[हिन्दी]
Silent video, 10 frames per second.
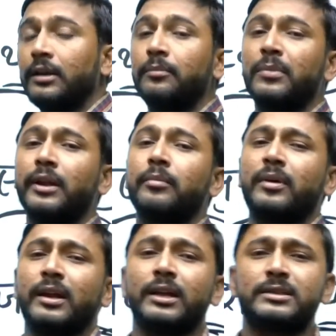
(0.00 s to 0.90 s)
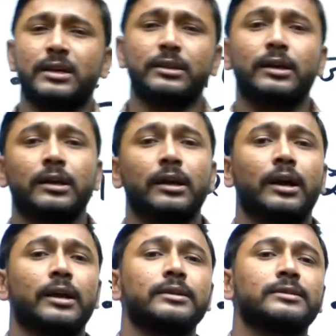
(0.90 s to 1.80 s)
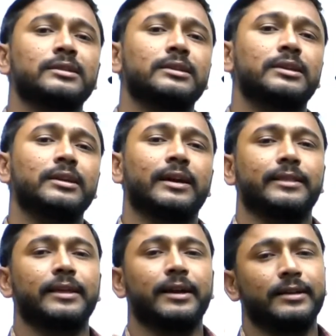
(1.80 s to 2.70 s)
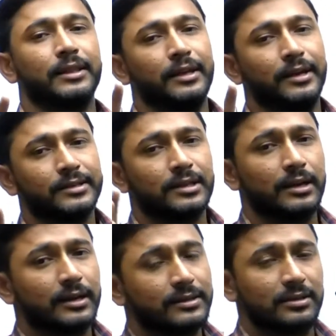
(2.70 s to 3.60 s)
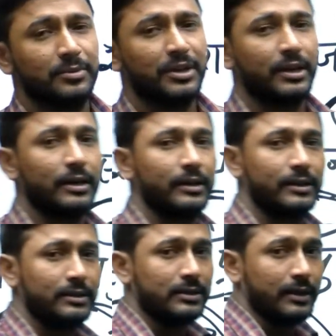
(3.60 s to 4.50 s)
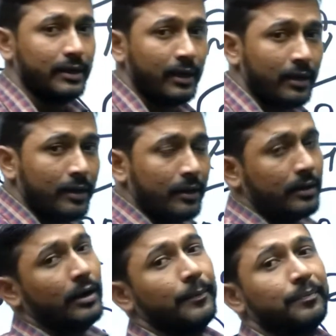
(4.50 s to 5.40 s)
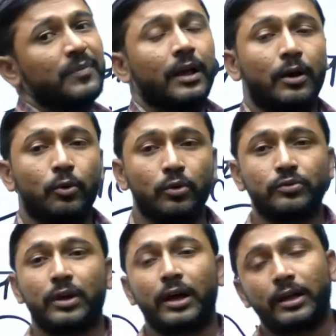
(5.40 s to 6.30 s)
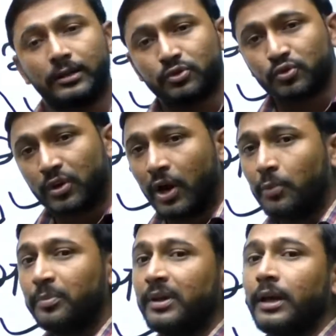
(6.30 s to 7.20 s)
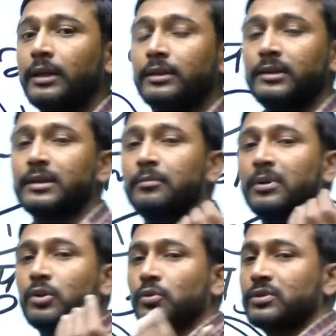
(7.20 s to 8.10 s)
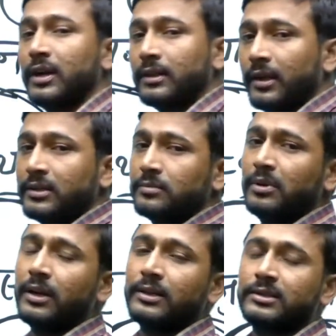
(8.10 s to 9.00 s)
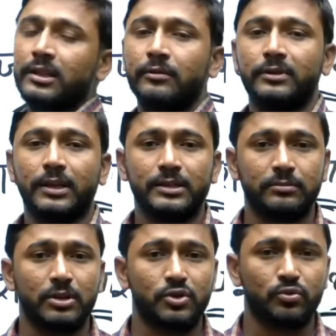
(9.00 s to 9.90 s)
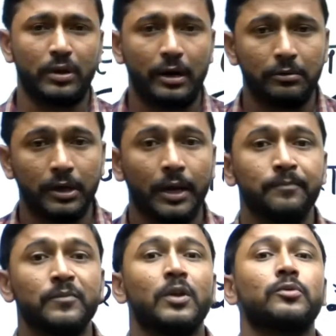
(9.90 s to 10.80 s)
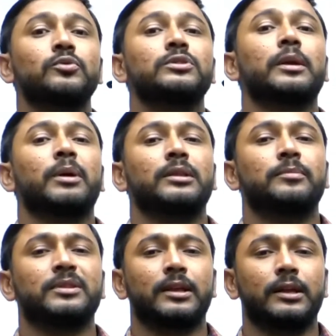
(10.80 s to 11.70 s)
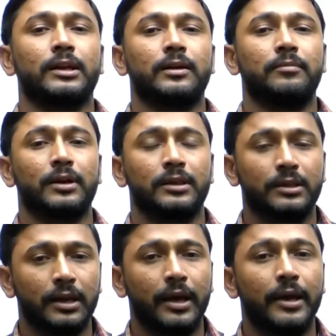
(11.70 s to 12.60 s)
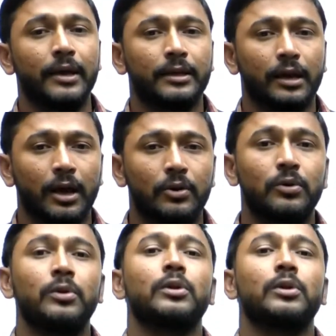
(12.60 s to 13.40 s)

मेरे मानना जहाँ तक है अगली सीईटी e आते आते एक साल का समय निकल ही जाएगा और चुनाव भी है दिसंबर 2023 में राजस्थान विधानसभा चुनाव है उसके बाद पता नहीं कब बढ़ती आए क्या हो